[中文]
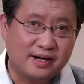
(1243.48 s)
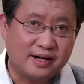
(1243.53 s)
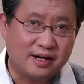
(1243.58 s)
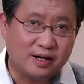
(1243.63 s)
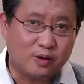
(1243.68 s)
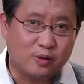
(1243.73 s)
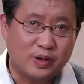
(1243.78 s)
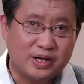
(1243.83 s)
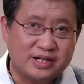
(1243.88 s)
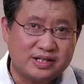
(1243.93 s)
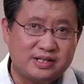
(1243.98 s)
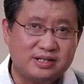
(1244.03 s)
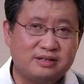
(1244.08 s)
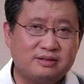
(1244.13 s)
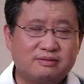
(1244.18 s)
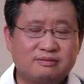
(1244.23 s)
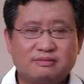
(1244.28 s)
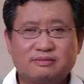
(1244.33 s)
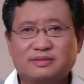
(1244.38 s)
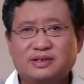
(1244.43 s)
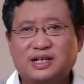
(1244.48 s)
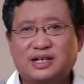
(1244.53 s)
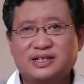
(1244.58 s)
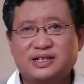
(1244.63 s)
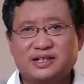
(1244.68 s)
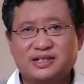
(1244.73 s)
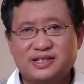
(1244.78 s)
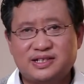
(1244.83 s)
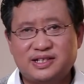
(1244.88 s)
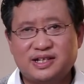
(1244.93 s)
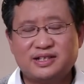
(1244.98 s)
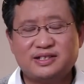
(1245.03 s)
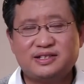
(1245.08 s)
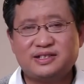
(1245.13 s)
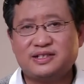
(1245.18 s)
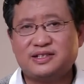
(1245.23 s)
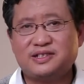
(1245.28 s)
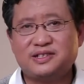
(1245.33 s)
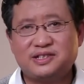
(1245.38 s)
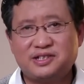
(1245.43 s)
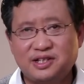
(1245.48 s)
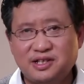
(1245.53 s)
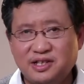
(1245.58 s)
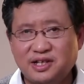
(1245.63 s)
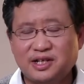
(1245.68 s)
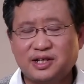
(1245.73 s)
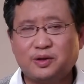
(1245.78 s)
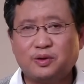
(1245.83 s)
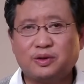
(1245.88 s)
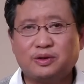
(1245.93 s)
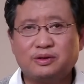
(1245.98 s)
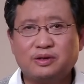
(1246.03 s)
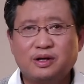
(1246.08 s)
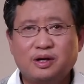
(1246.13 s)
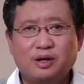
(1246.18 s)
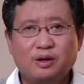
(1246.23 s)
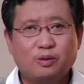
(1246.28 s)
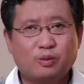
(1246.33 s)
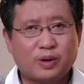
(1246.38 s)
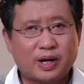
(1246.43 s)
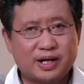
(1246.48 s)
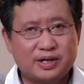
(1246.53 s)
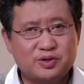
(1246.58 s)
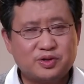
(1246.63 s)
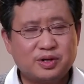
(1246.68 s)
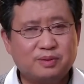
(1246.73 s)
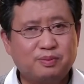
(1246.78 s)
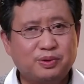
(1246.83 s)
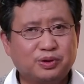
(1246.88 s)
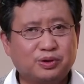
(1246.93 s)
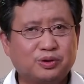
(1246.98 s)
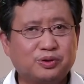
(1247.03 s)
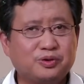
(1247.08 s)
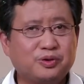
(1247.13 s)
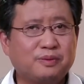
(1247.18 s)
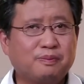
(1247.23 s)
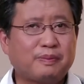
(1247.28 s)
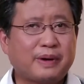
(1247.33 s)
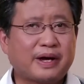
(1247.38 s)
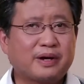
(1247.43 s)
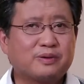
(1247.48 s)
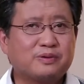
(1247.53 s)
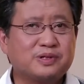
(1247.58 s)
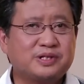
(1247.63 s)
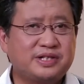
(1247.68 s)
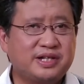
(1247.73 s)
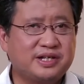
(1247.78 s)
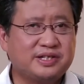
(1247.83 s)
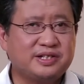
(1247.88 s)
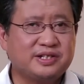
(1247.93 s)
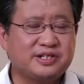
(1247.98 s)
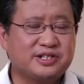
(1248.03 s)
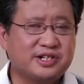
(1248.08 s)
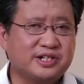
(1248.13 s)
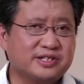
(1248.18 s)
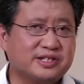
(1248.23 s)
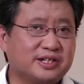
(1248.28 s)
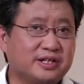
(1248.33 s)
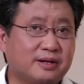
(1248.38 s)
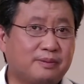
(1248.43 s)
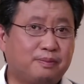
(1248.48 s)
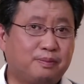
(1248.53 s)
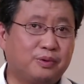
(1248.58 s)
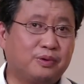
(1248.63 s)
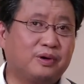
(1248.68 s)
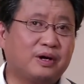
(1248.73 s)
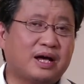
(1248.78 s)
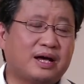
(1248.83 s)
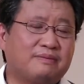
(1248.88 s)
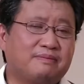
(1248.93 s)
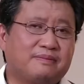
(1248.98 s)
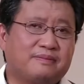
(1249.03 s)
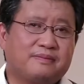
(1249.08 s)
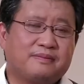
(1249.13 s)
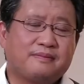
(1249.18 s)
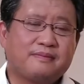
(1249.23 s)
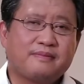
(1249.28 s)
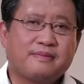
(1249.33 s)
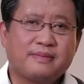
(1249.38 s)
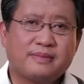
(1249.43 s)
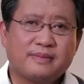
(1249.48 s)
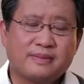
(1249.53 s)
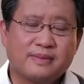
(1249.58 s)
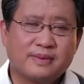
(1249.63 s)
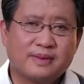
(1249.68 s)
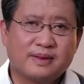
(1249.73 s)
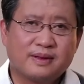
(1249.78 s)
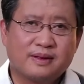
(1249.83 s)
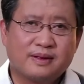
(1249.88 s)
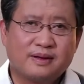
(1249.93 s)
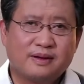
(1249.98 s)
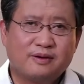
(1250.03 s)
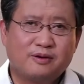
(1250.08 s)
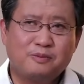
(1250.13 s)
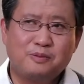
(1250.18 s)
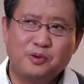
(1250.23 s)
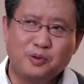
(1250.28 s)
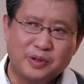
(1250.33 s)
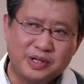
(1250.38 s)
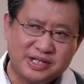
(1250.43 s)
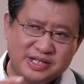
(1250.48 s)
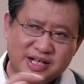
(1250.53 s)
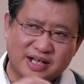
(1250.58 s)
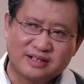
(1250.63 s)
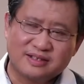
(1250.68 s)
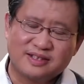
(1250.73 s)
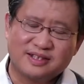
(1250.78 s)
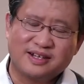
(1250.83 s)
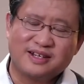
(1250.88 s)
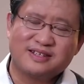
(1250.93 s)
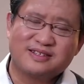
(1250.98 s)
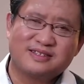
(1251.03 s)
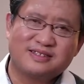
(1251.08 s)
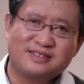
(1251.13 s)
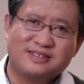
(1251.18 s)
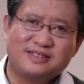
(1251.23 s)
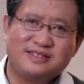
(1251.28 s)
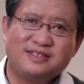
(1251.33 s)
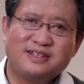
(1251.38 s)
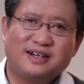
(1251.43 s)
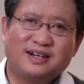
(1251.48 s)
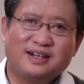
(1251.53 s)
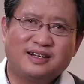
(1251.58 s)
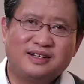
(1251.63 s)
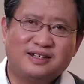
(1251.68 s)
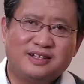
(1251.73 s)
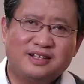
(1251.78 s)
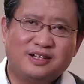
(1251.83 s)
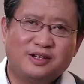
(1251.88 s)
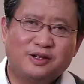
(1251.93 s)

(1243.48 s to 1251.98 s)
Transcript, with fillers: 俄关系，他将掀起新的一轮。完全不同于白宫现行政策的波兰，我们回想泽连斯基啊，